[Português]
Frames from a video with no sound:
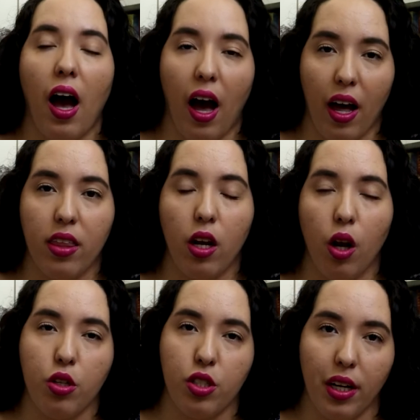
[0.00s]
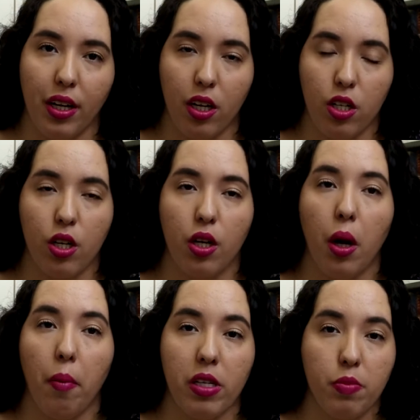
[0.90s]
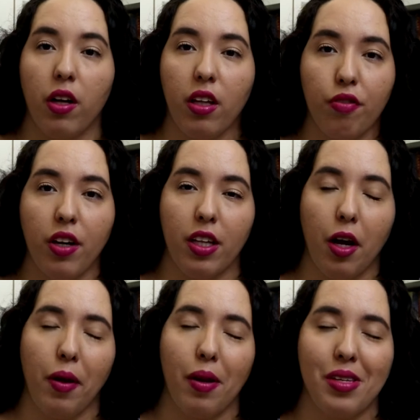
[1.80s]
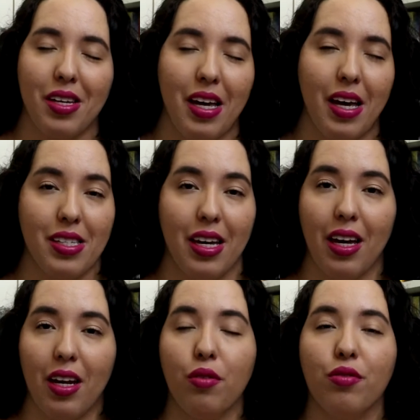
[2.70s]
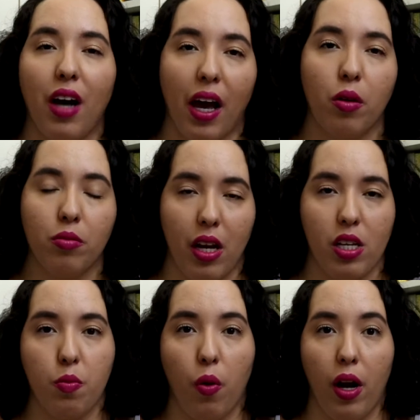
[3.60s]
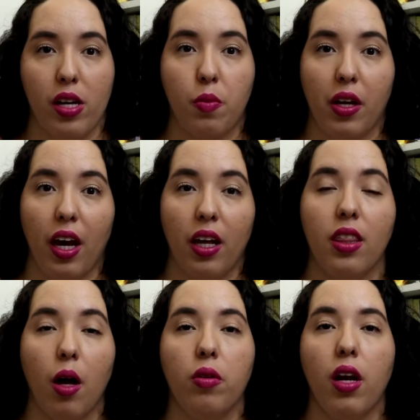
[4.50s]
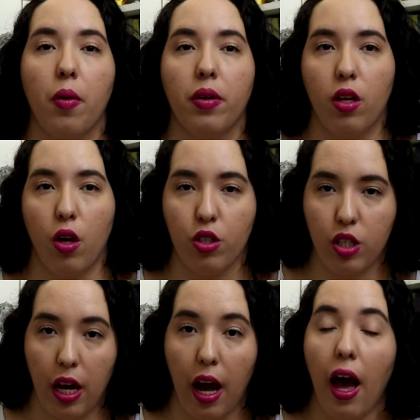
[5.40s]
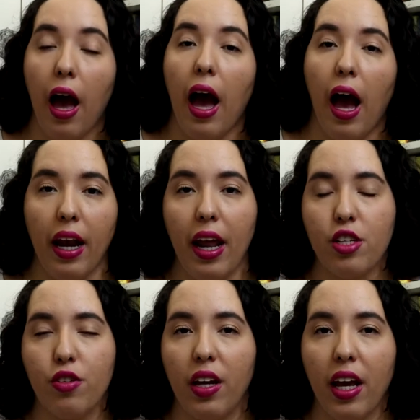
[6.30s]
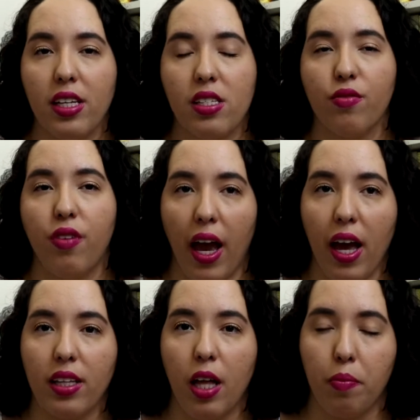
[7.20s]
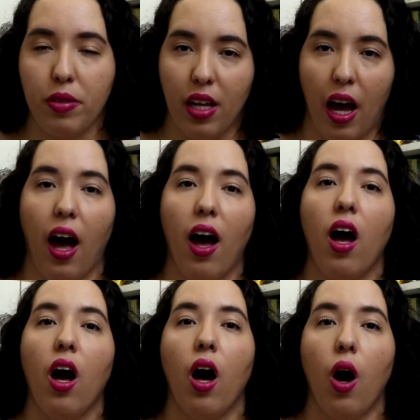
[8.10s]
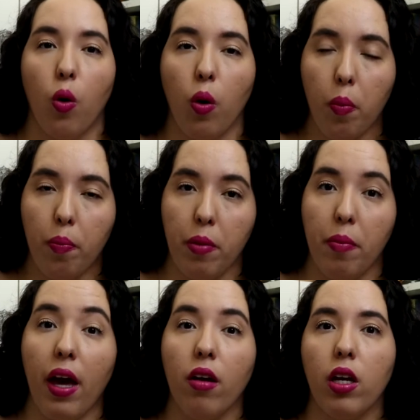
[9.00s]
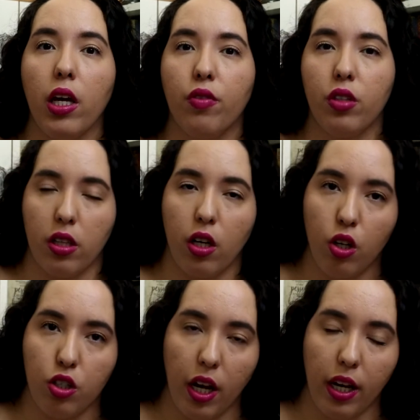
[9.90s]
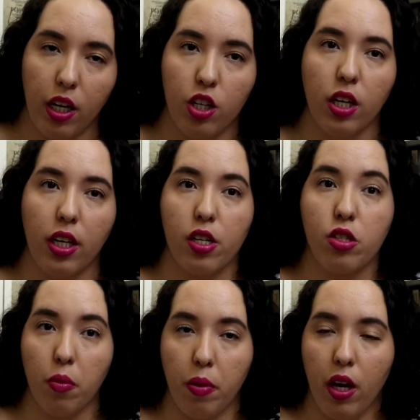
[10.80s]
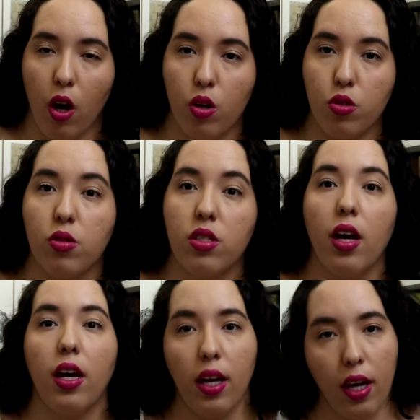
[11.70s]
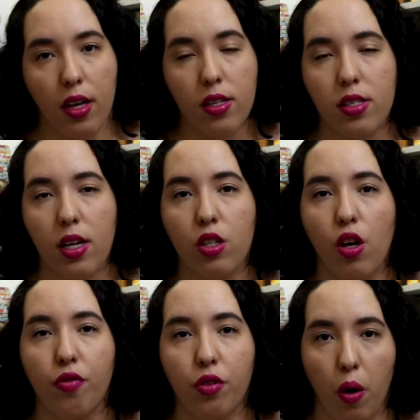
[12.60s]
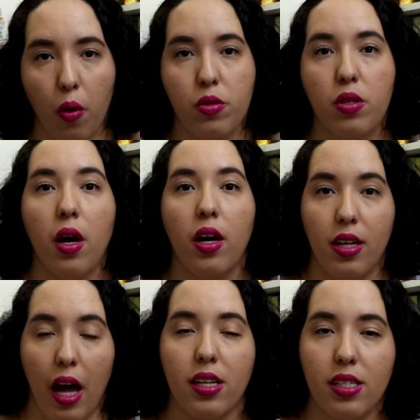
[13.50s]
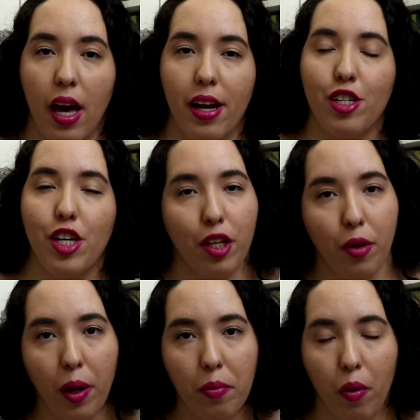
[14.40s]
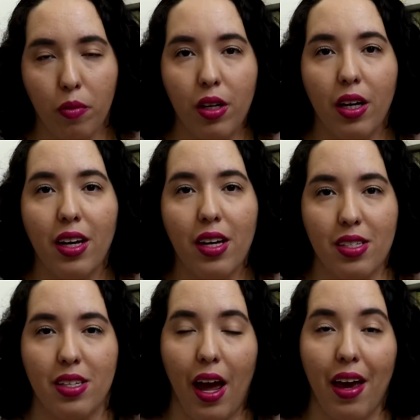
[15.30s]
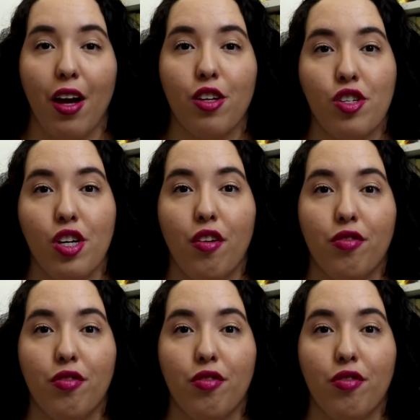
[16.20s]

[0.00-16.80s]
a trilogia Grisha, mas podem ficar tranquilos que essa resenha não vai conter spoilers para quem não leu a trilogia. A Netflix vai adaptar o primeiro livro da trilogia Grisha, que é Sombra e Ossos, e Six of Crows na série Shadow and Bone, que estreia dia